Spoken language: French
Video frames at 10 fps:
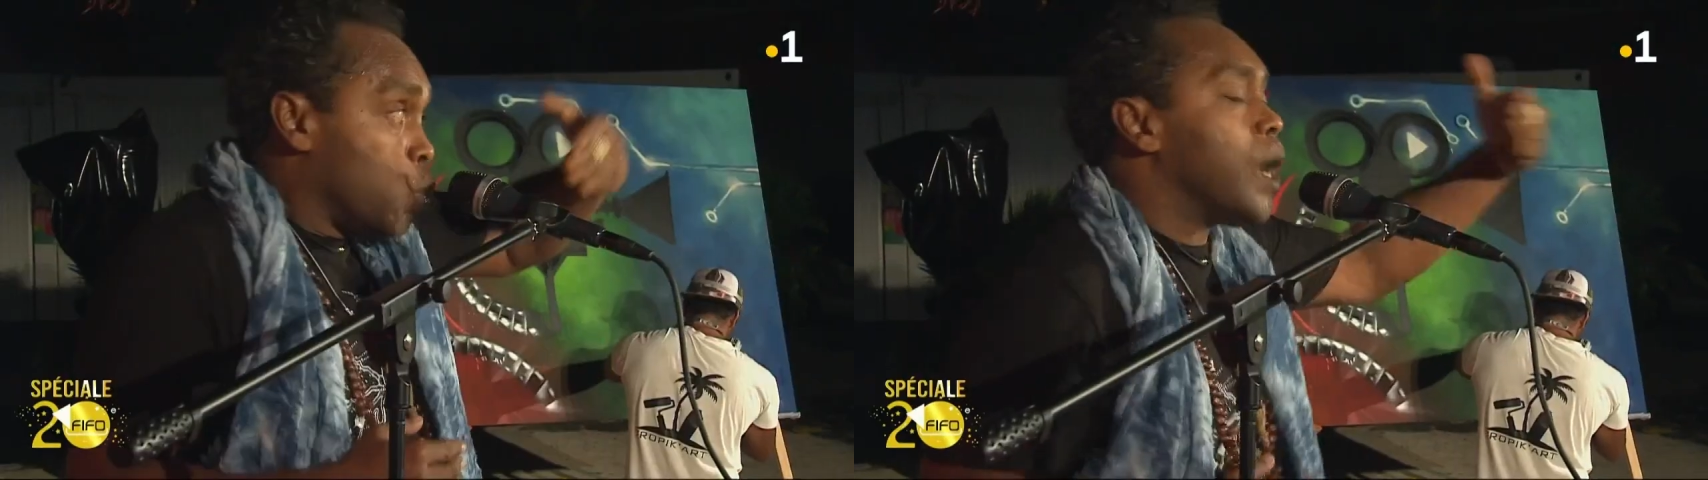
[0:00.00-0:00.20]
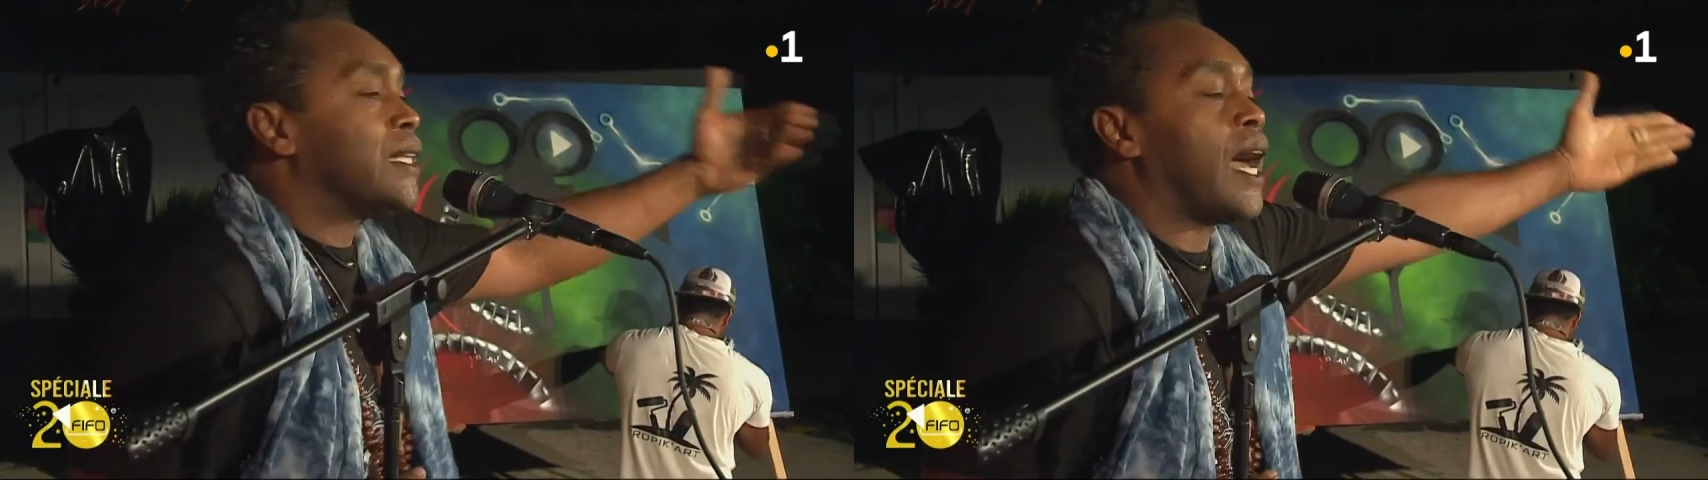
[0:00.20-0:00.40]

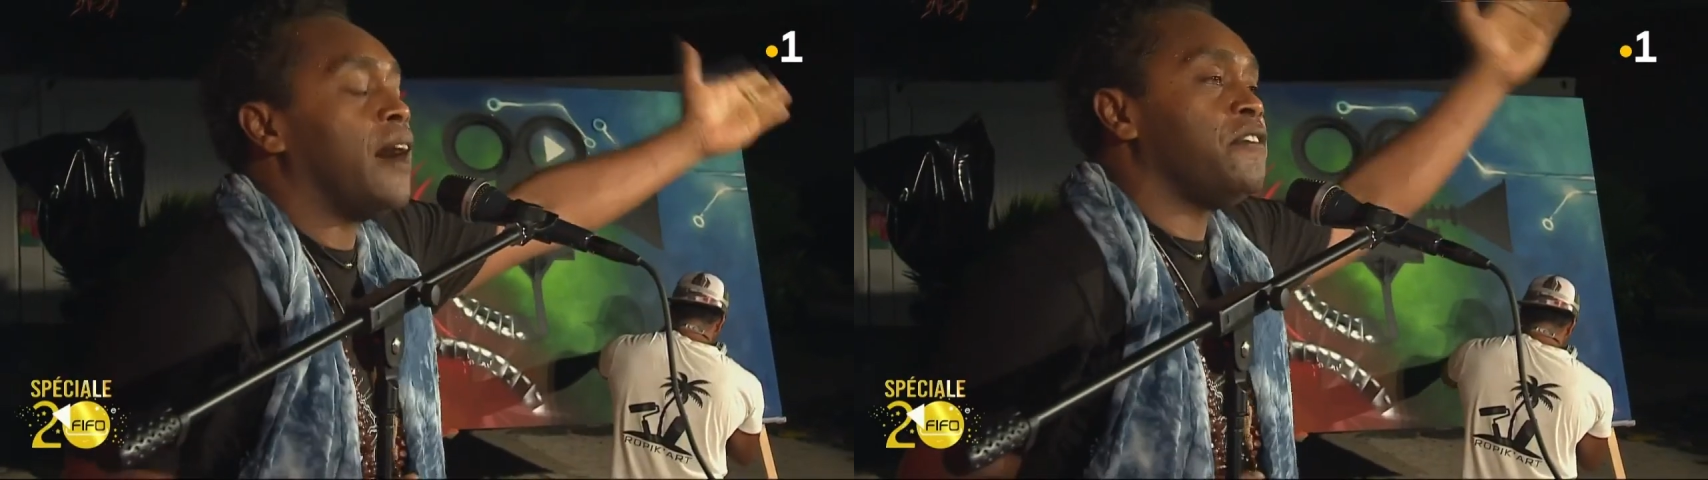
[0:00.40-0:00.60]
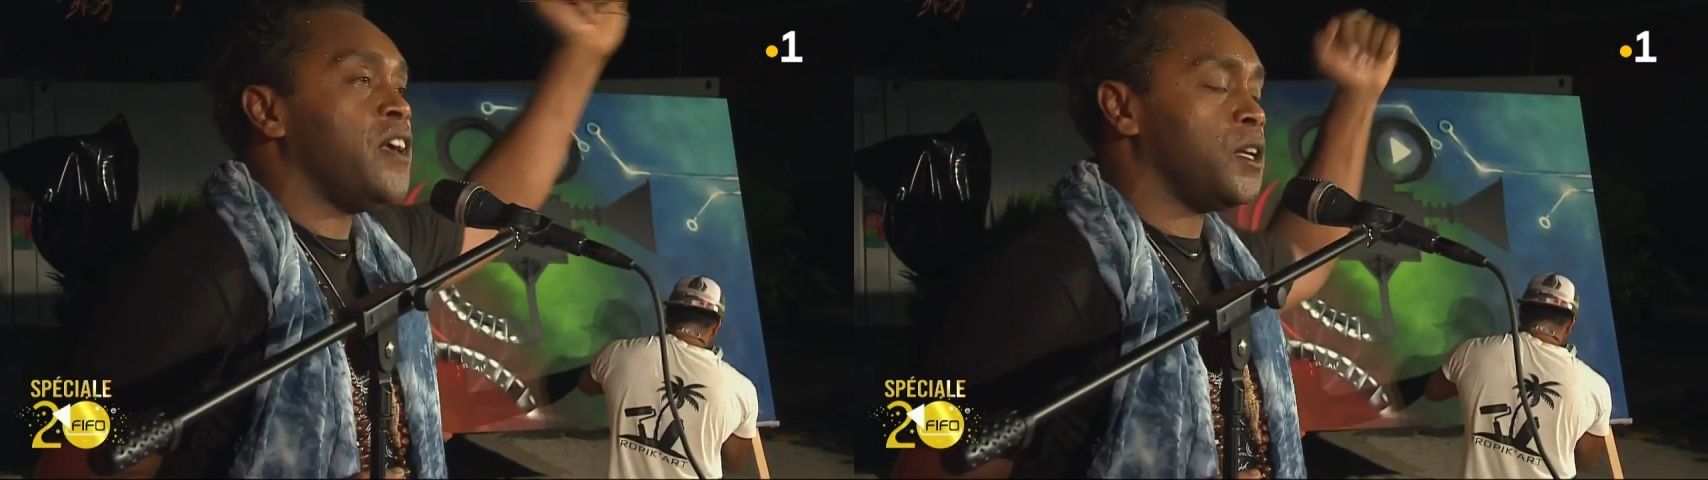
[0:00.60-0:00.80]
ou à
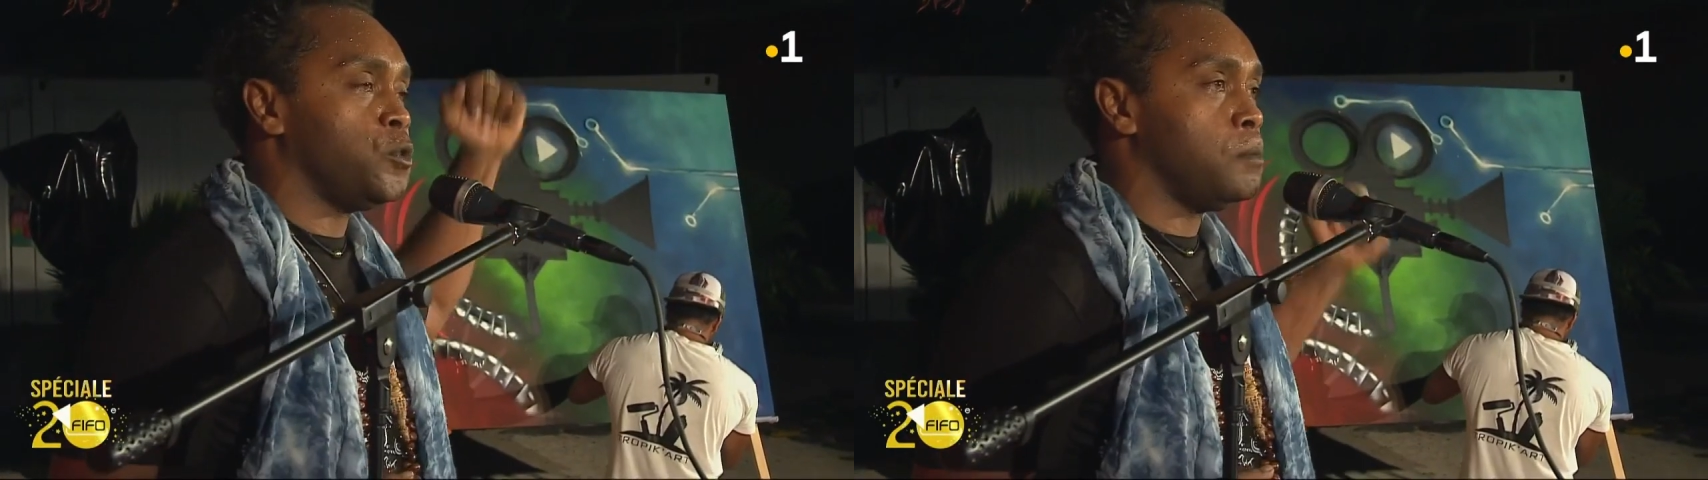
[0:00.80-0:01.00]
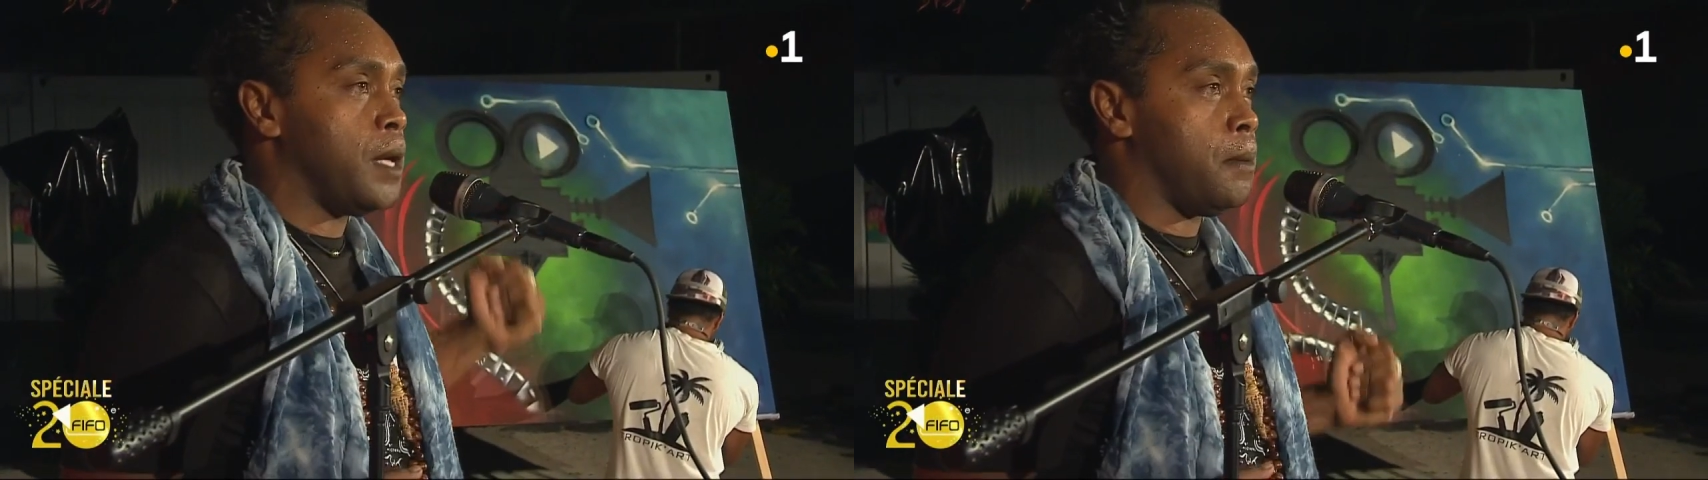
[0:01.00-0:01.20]
travers
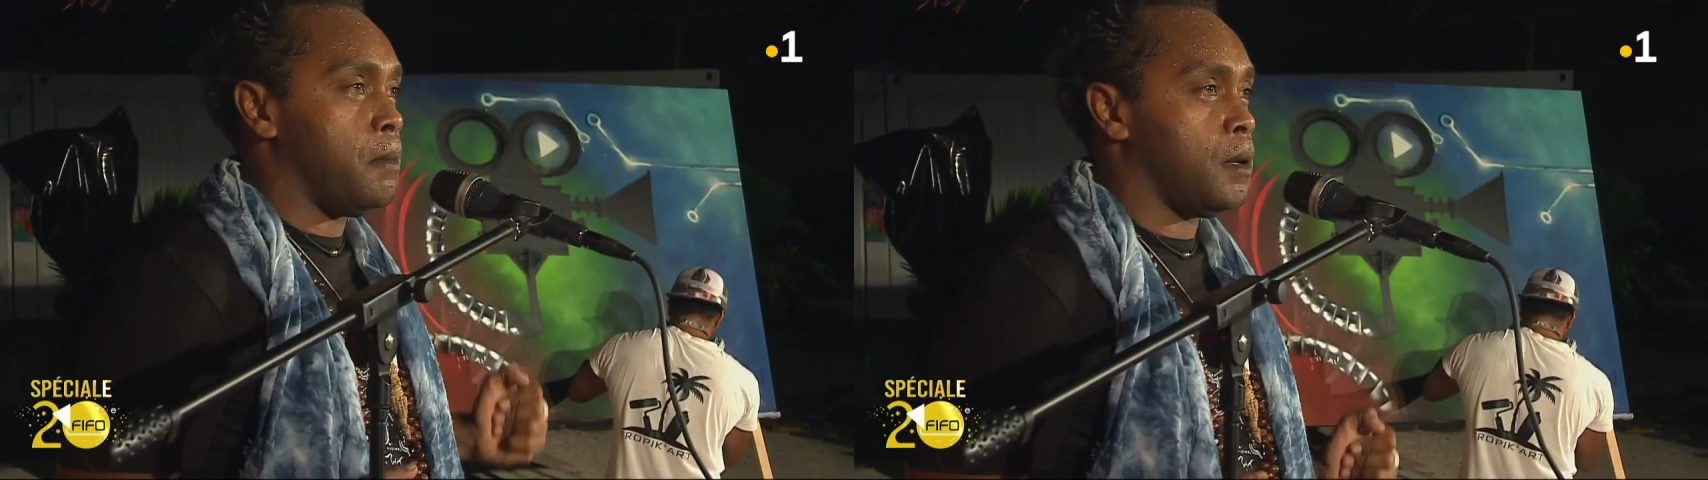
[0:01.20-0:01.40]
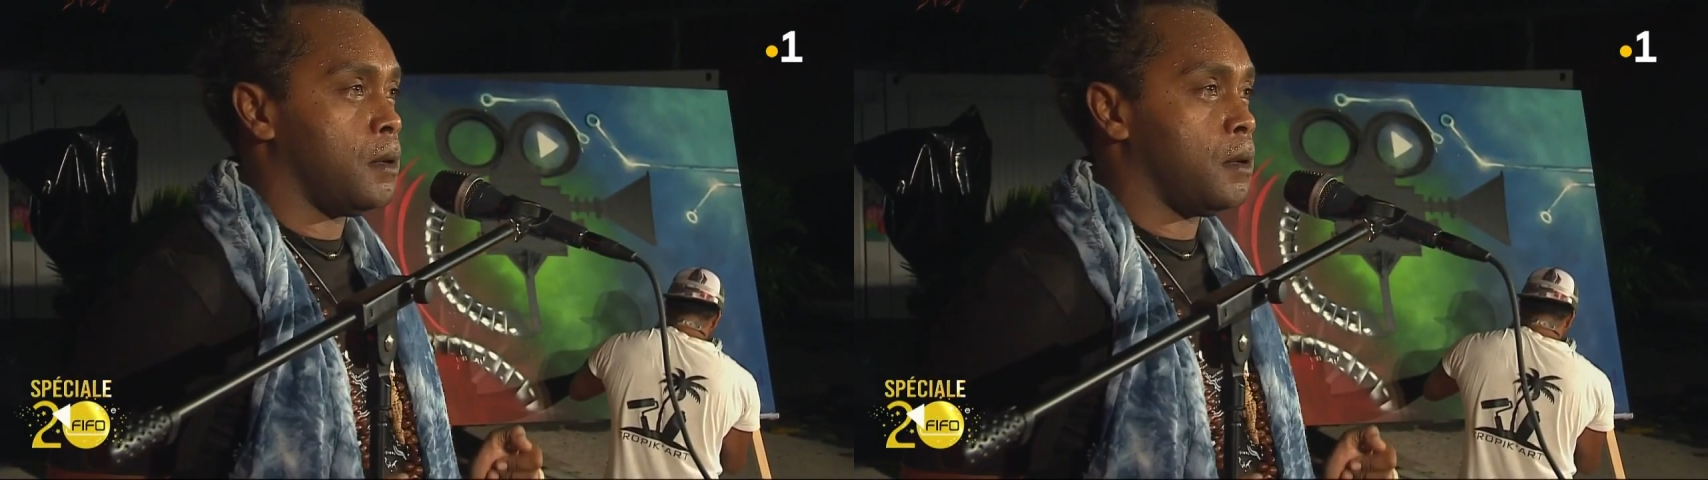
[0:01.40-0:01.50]
nous-mêmes,